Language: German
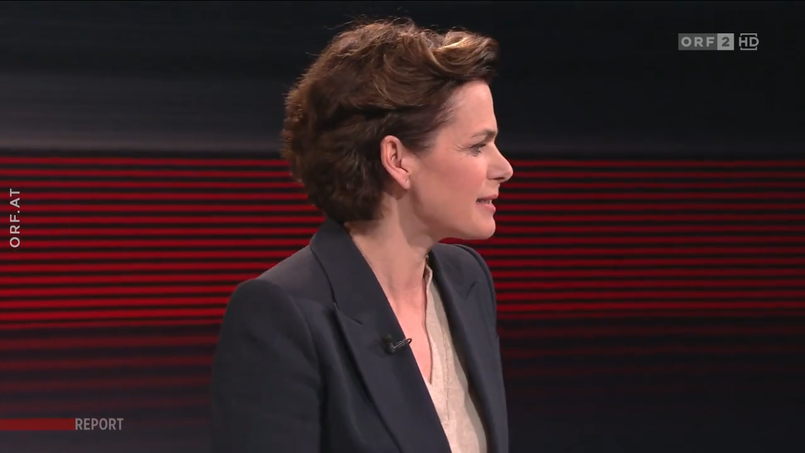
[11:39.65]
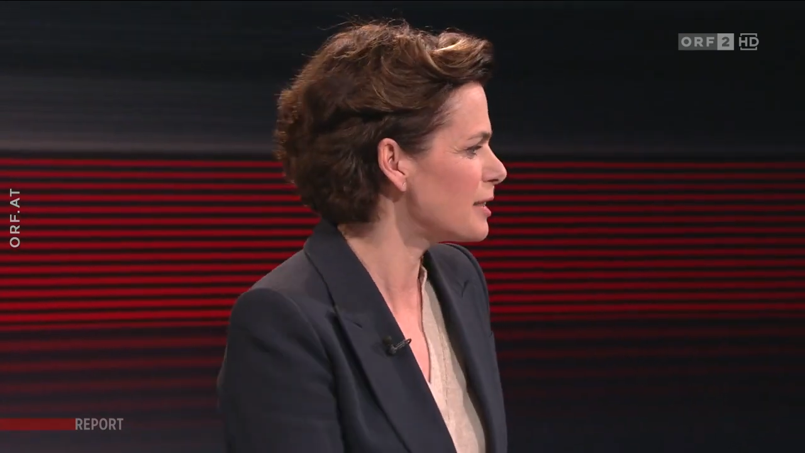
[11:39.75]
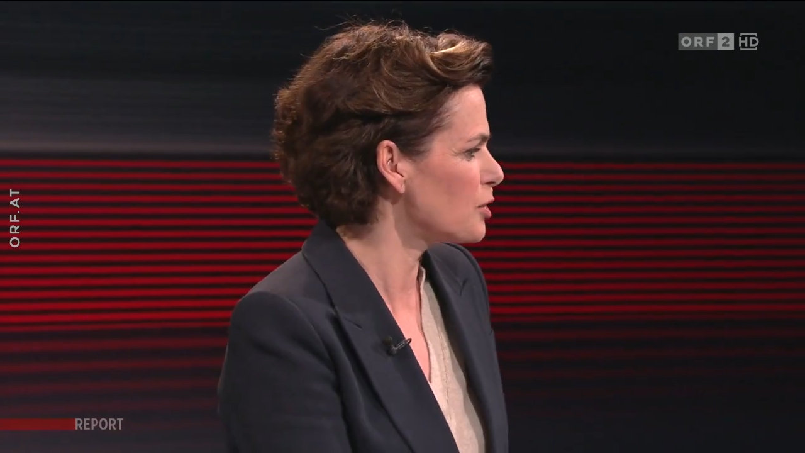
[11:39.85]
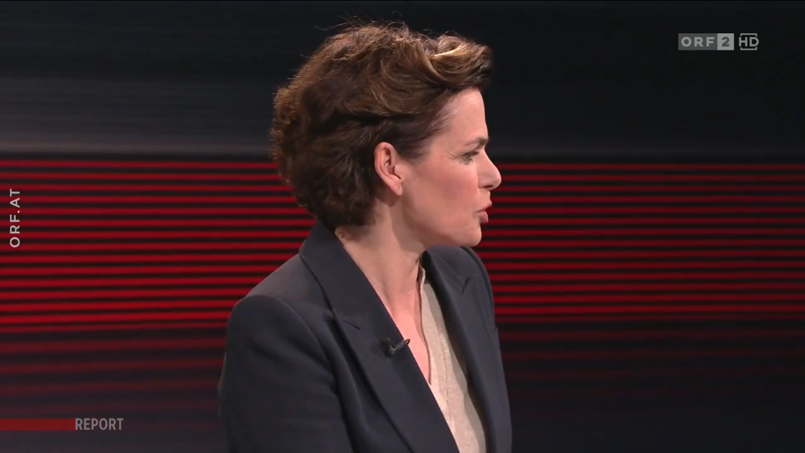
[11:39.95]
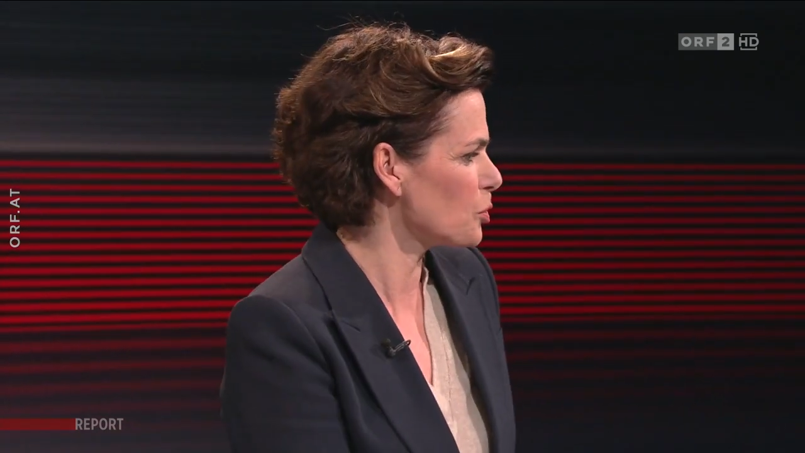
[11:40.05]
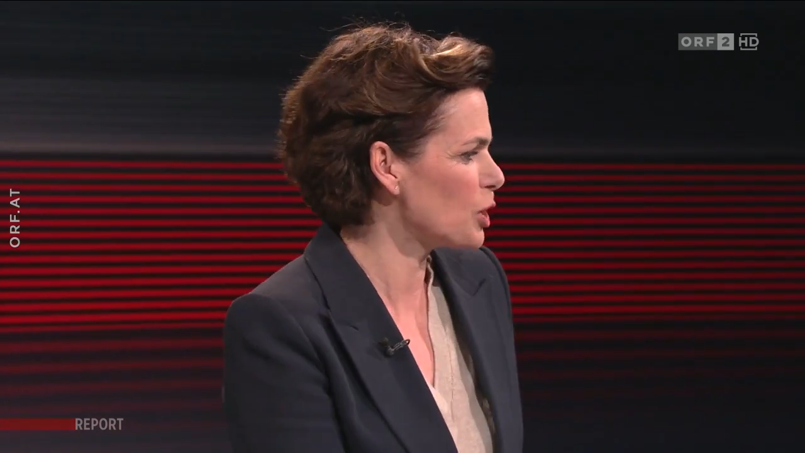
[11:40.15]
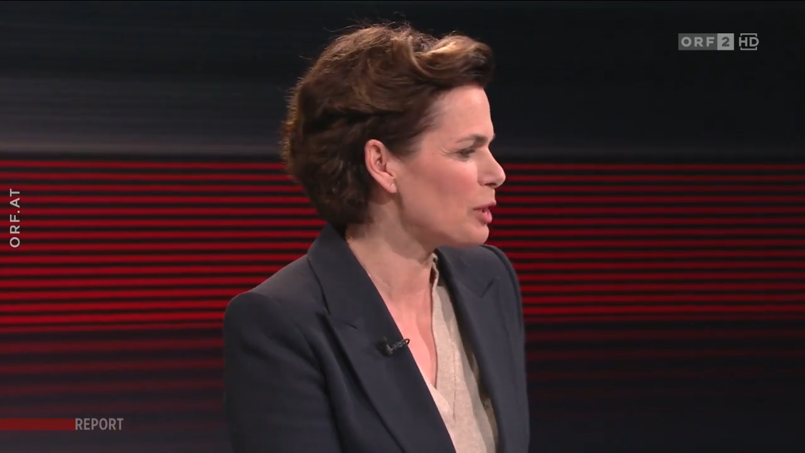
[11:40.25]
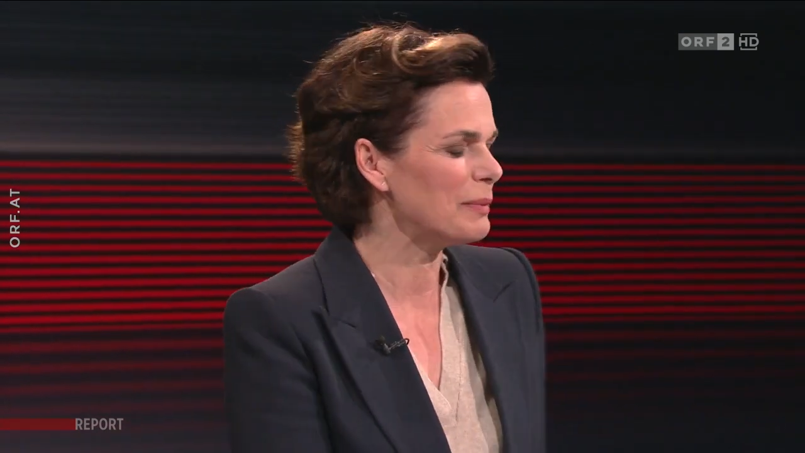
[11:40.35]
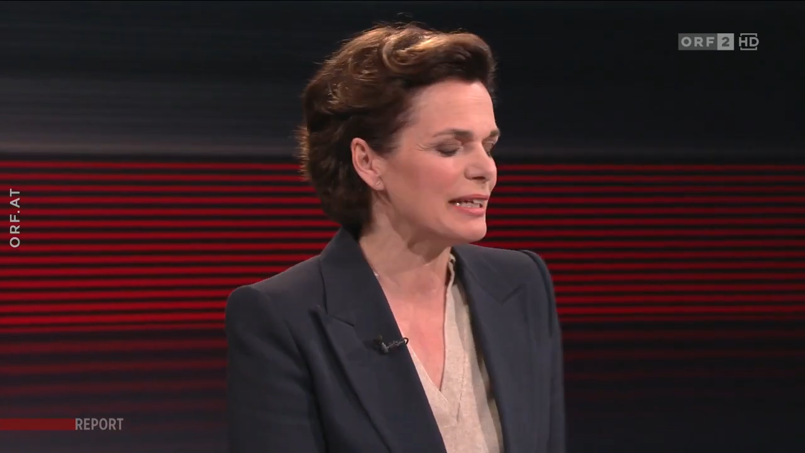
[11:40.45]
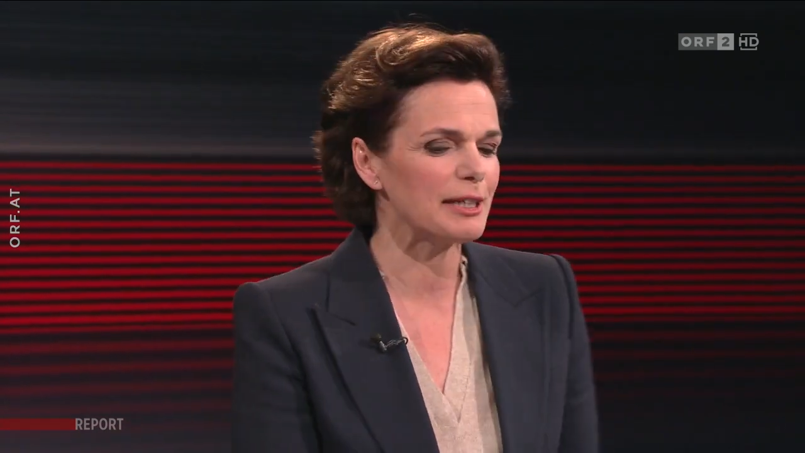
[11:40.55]
sind Social
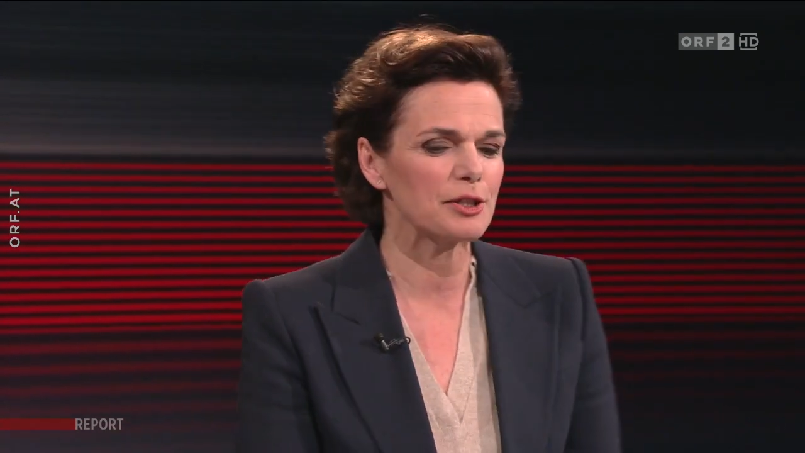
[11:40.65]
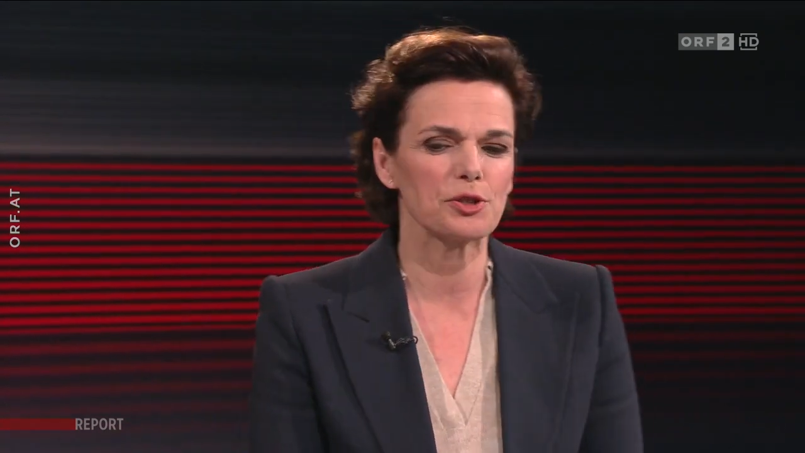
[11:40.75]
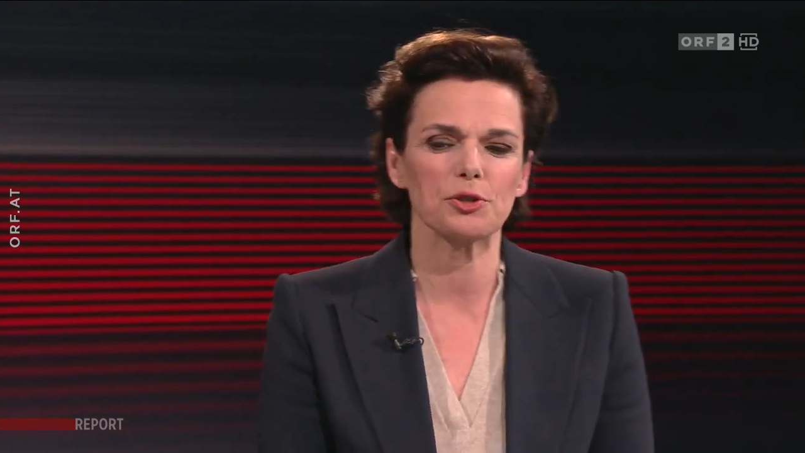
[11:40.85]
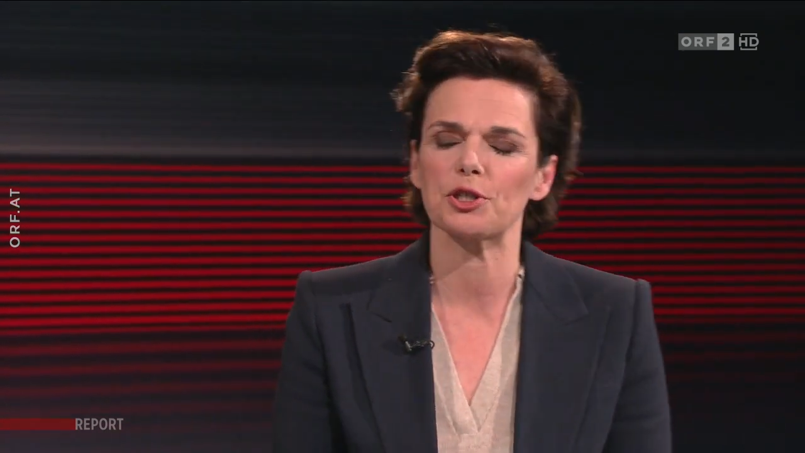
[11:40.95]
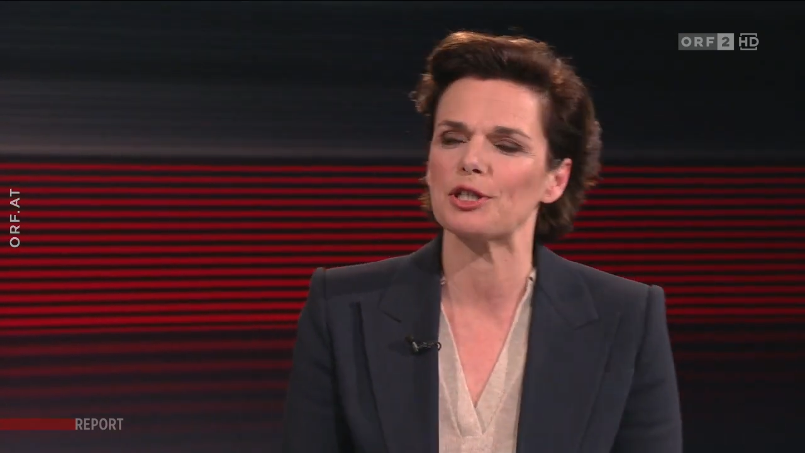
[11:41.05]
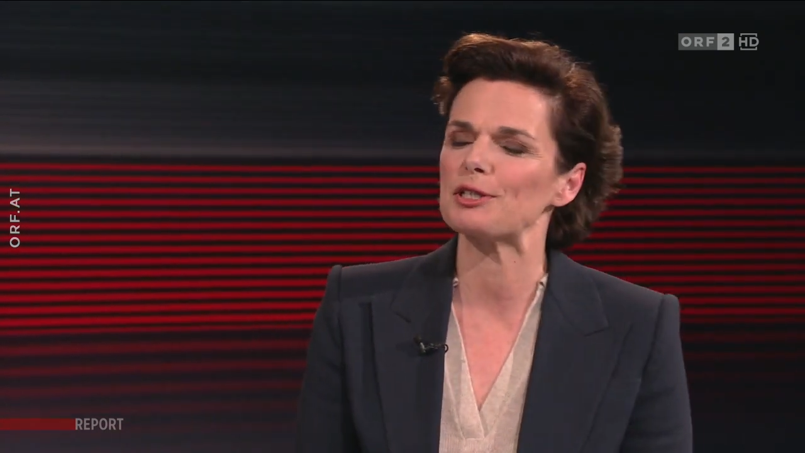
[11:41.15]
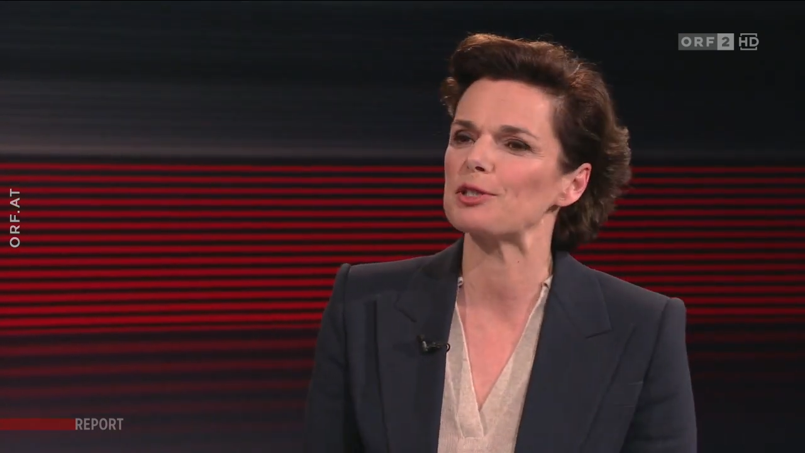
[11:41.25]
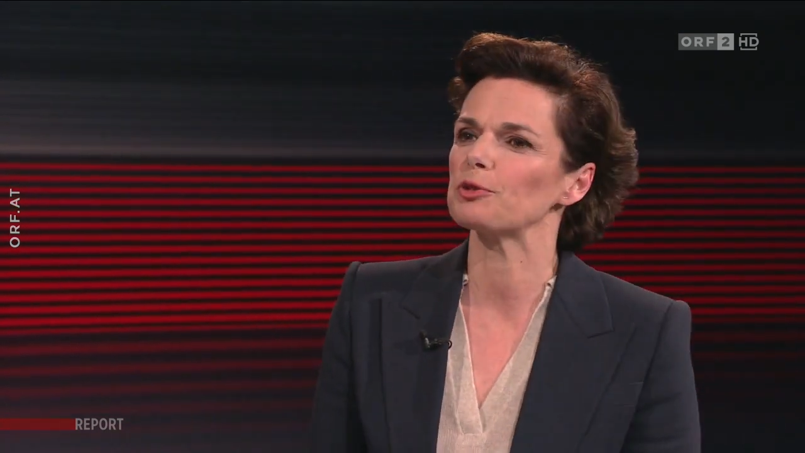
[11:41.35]
Media Sujets